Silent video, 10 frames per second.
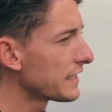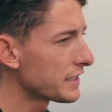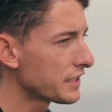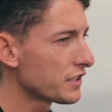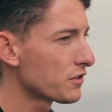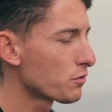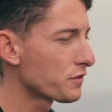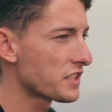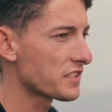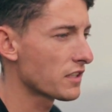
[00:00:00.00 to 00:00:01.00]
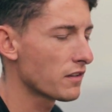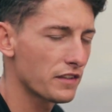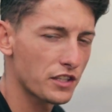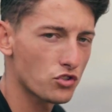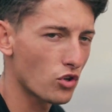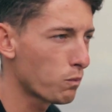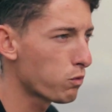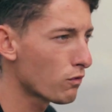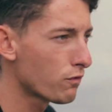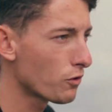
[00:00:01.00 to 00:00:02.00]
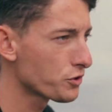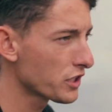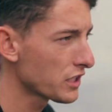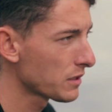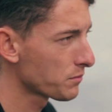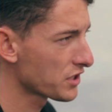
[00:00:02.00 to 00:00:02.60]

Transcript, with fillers: i również stawia większy opór w wodzie,